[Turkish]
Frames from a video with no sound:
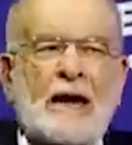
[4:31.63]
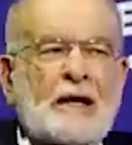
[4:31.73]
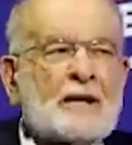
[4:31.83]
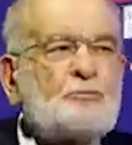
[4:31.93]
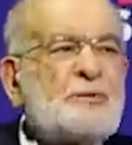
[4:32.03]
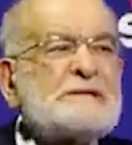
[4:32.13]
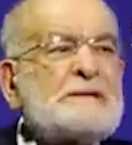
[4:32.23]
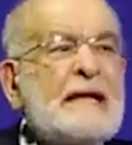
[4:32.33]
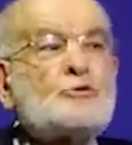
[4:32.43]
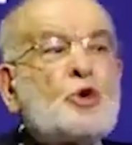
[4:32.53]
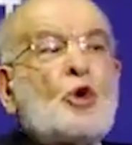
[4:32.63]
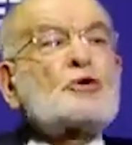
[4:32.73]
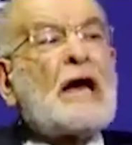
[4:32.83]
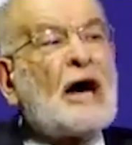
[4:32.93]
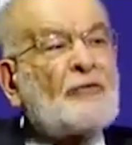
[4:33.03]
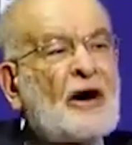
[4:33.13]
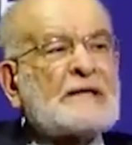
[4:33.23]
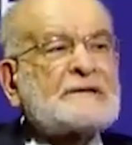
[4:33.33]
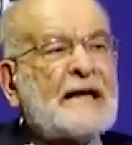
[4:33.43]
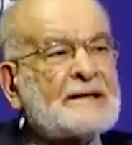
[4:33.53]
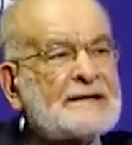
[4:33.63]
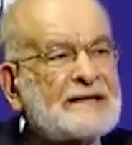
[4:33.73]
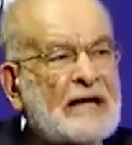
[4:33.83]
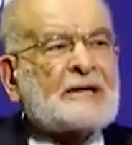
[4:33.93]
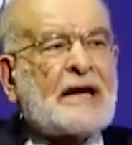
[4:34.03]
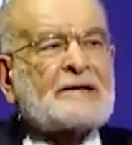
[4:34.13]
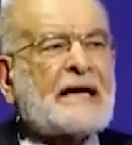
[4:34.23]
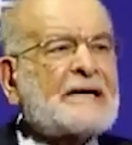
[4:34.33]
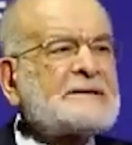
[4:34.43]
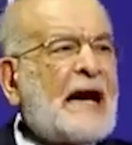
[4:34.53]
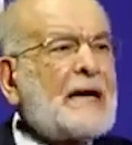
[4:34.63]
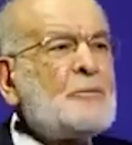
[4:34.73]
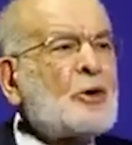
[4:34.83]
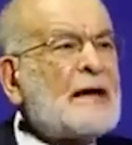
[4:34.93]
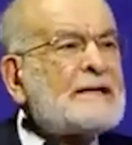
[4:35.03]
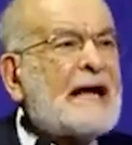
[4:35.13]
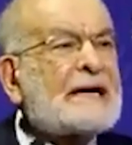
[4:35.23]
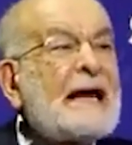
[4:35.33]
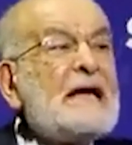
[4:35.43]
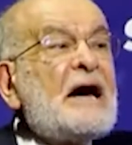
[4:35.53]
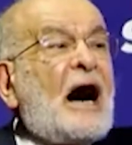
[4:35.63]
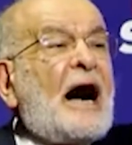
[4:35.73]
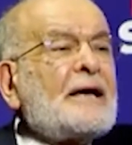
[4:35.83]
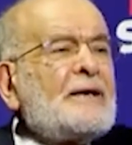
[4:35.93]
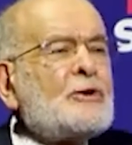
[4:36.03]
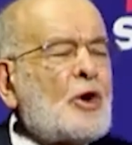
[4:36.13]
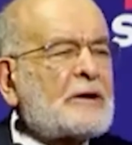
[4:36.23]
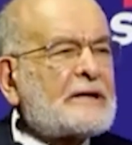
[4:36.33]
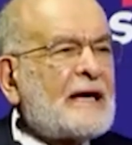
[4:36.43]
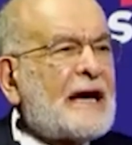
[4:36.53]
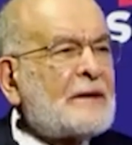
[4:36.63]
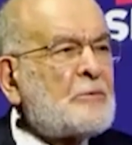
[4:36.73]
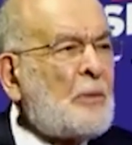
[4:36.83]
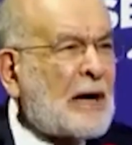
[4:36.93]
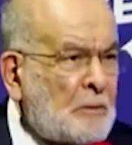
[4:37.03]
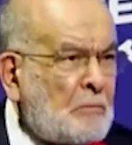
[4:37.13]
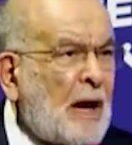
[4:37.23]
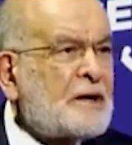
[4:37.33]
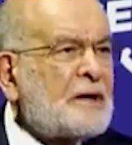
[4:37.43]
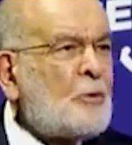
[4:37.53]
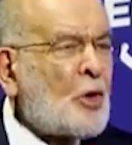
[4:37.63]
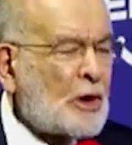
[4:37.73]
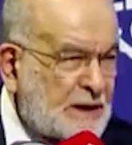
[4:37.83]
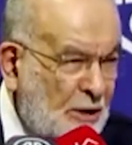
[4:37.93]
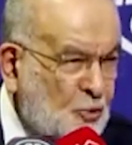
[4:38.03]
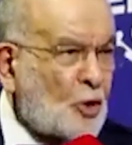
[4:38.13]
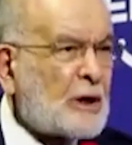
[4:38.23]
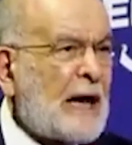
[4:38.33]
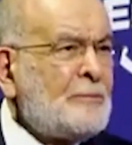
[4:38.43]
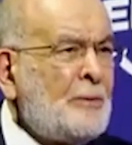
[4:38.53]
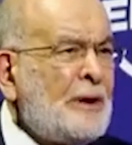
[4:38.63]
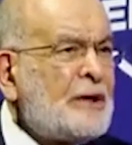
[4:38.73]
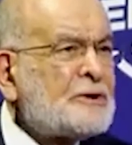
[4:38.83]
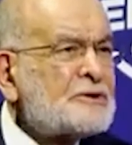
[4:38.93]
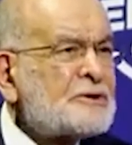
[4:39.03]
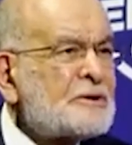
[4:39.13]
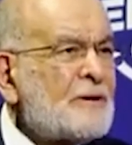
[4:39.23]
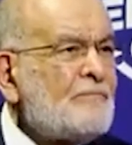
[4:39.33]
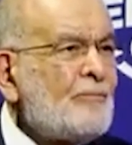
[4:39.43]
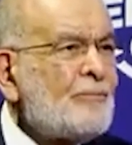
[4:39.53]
dolarlık bizden çok daha fazla yataklara sahip olanlar hangi noktadalar bir bakın bakayım o kadar kolay mı bir iş?